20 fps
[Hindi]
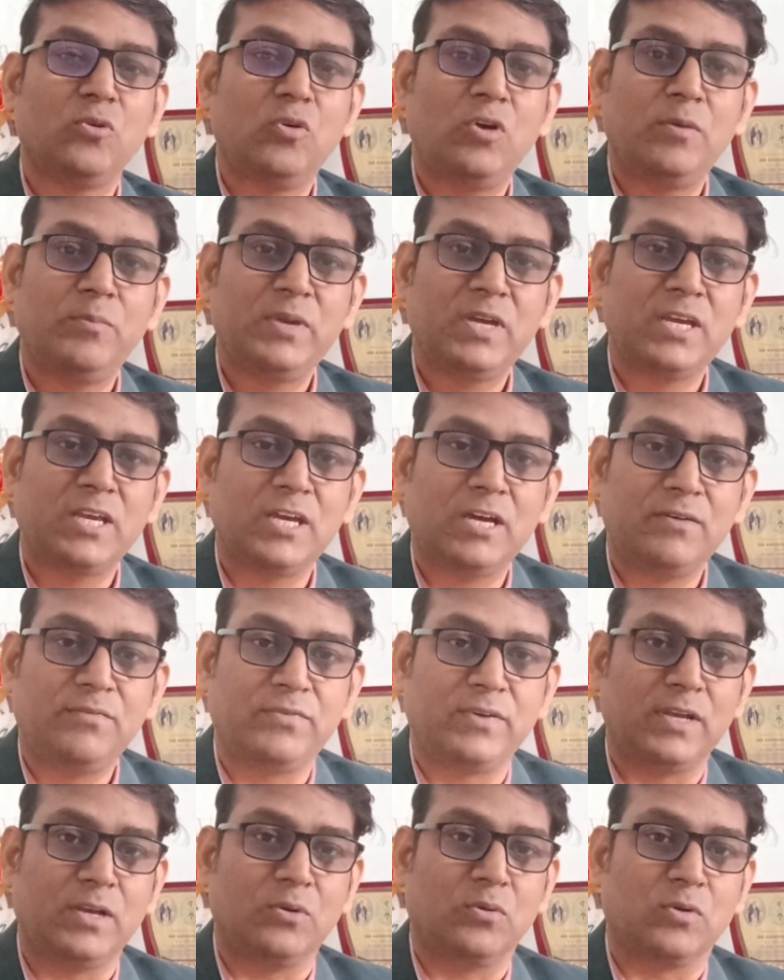तो हमें क्या
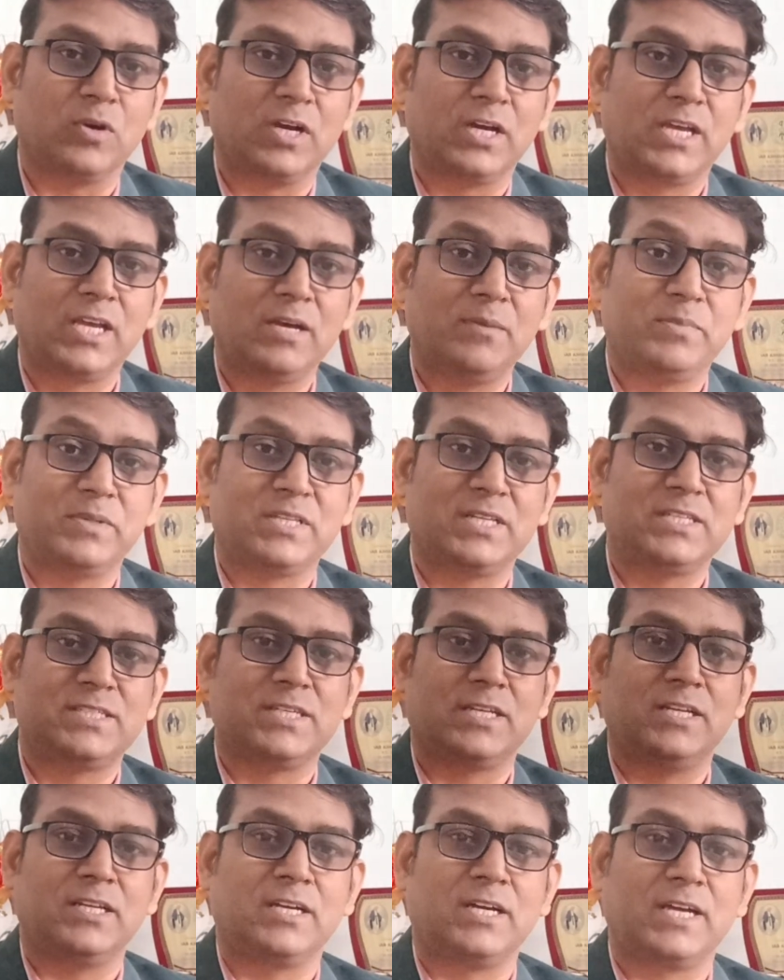फील होगा क्या पता
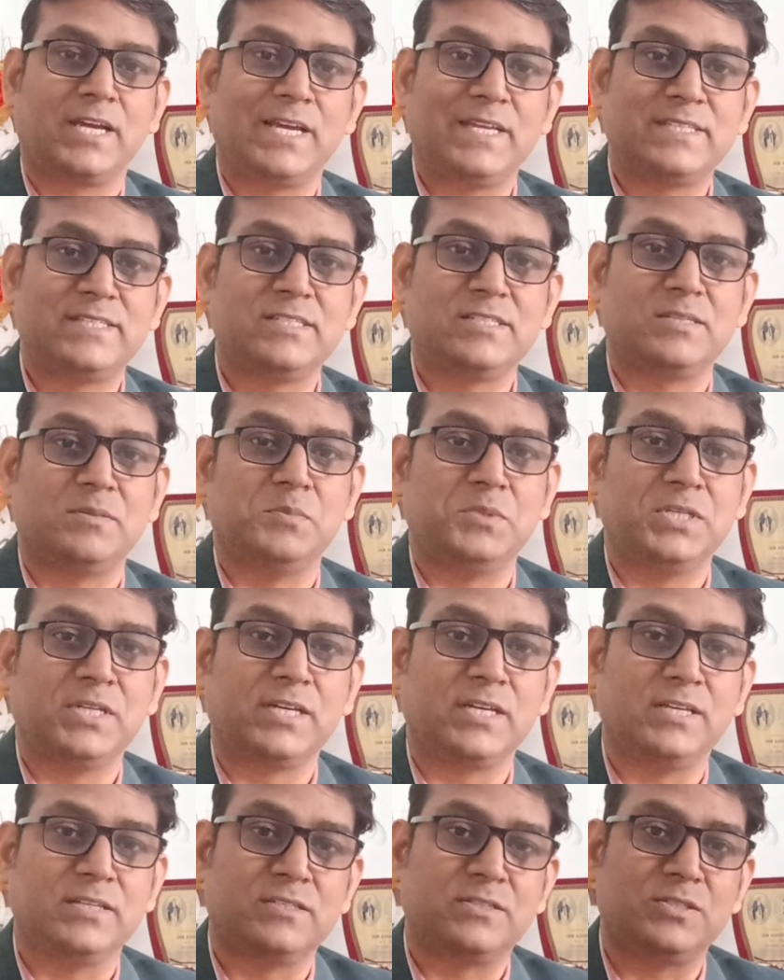चलेगा कैसे
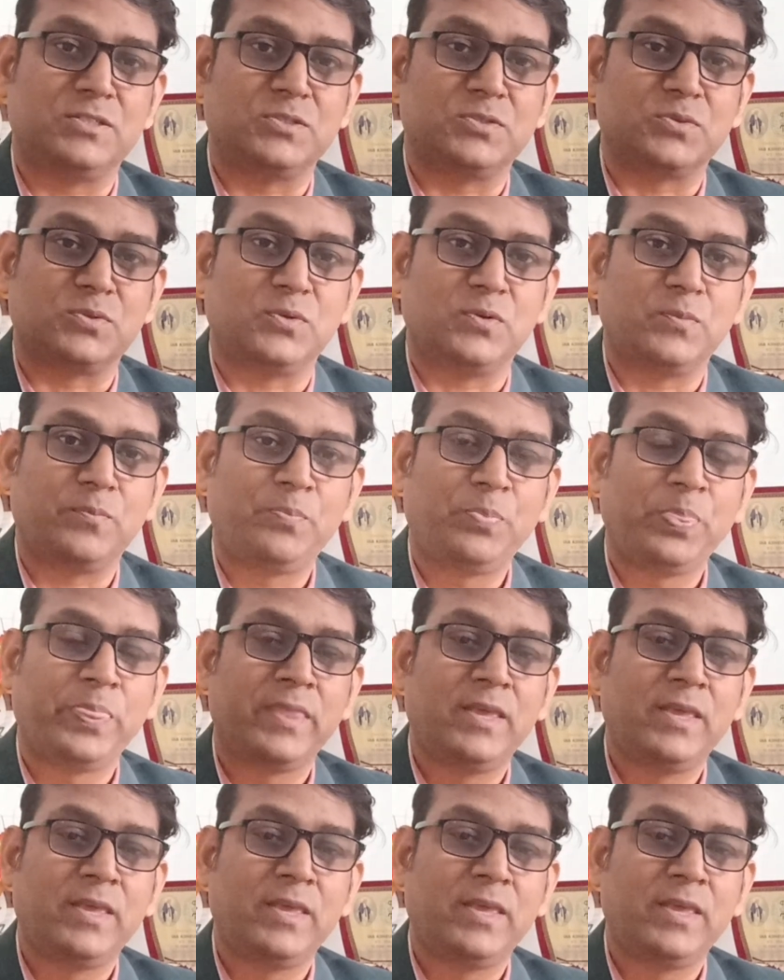समझेंगे इस चीज़ को